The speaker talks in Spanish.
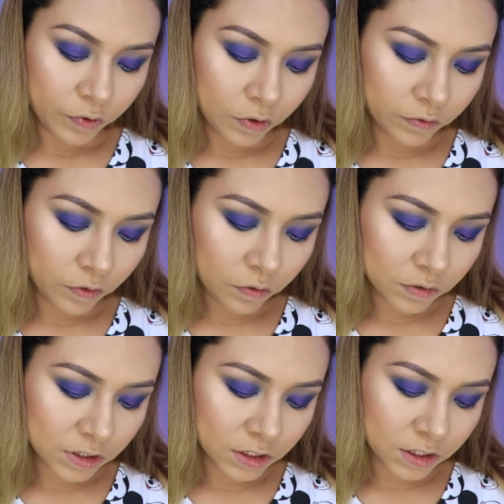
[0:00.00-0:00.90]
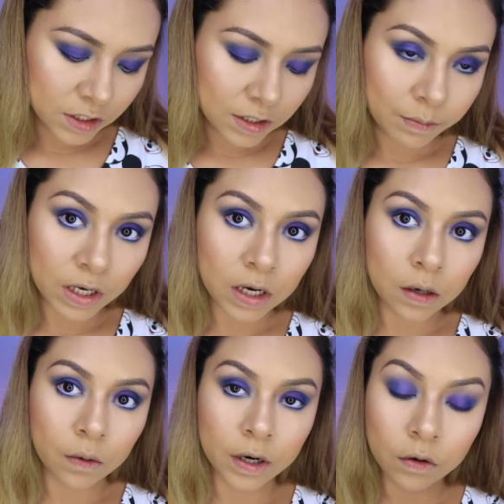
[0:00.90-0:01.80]
estoy con Sasha nada más
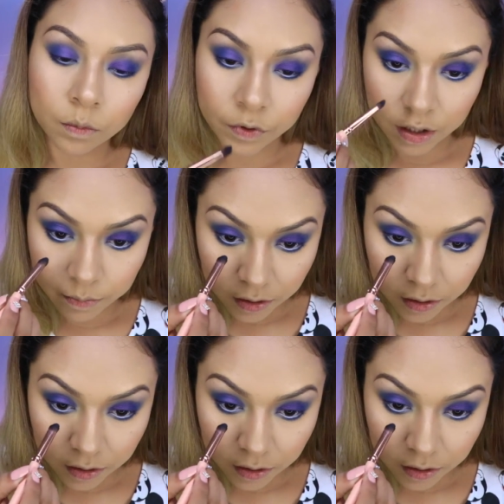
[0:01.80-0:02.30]
ahora, como ya